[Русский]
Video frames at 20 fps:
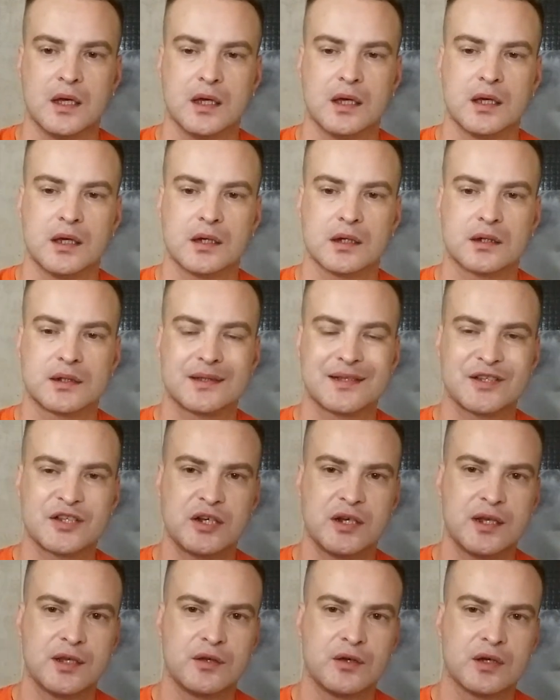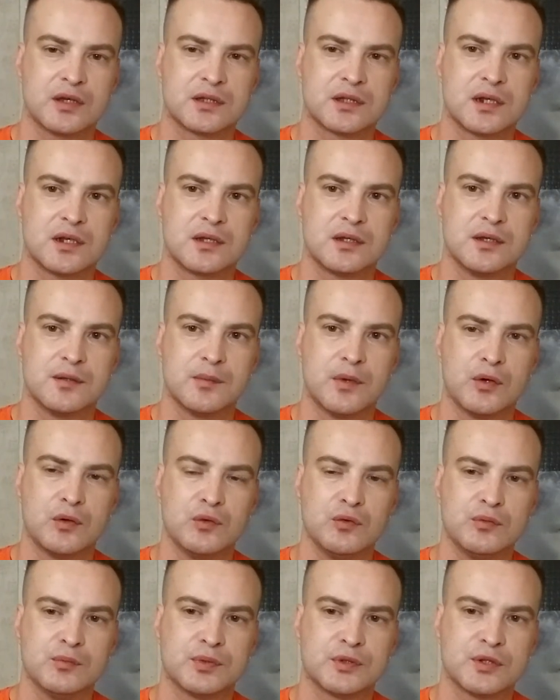Э, к сожалению, открыть не
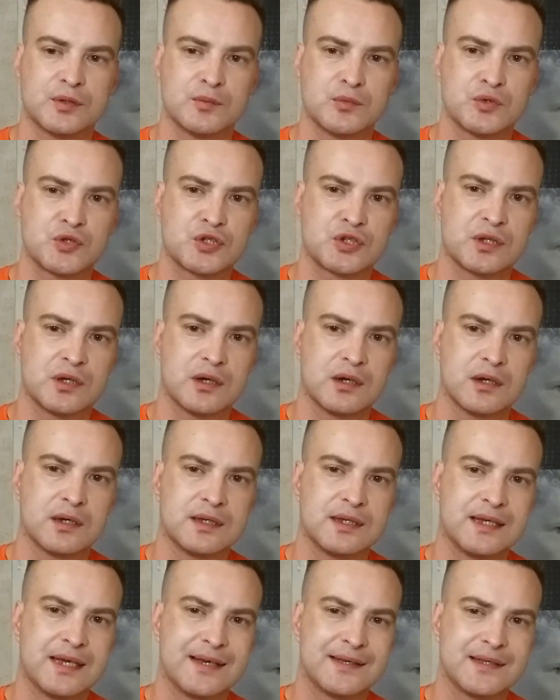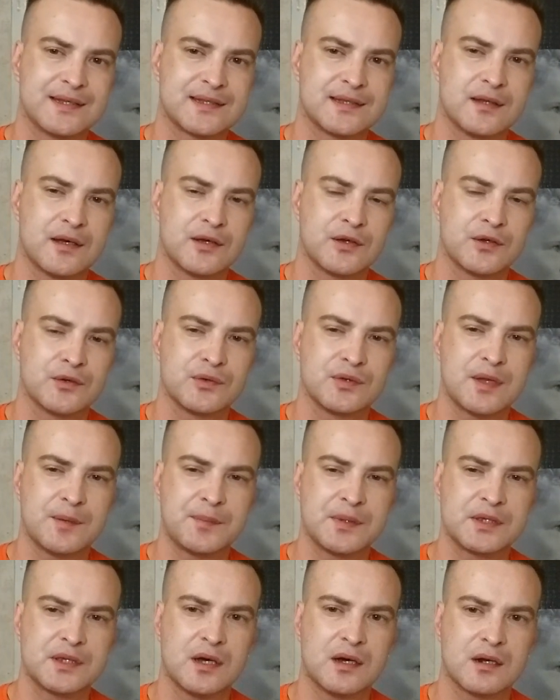могу, потому что я не знаю, на
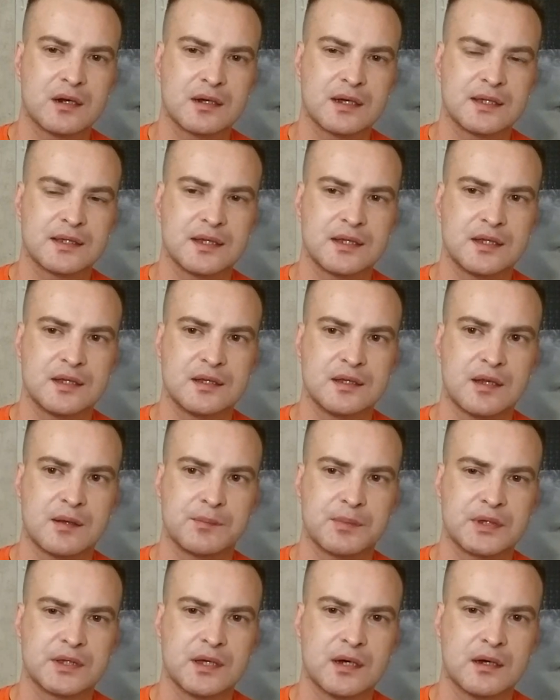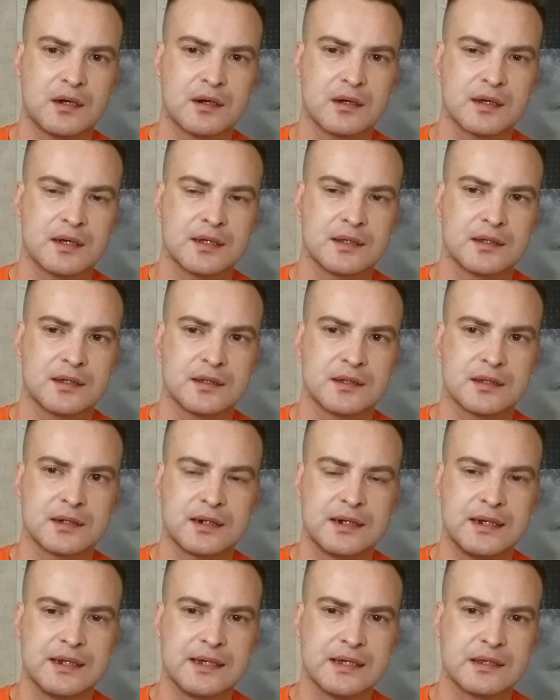подарок это не на подарок, это, это
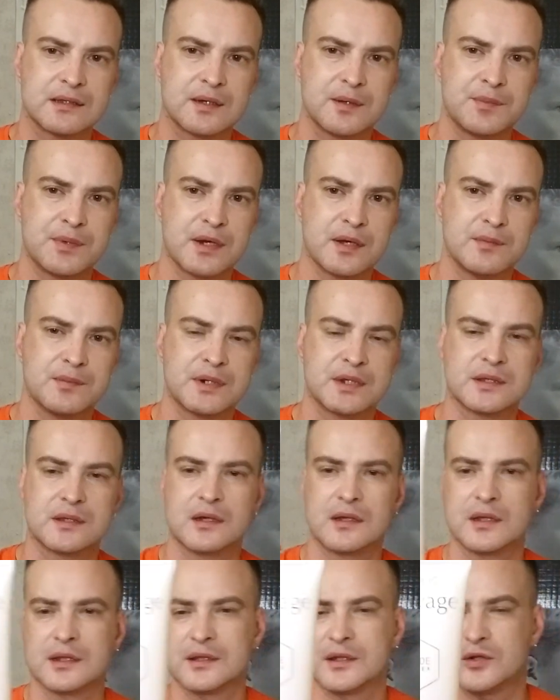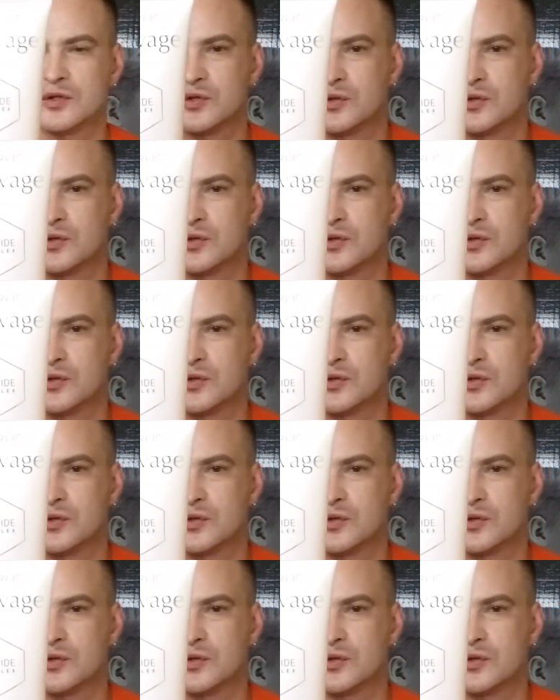клиентка приобретала, так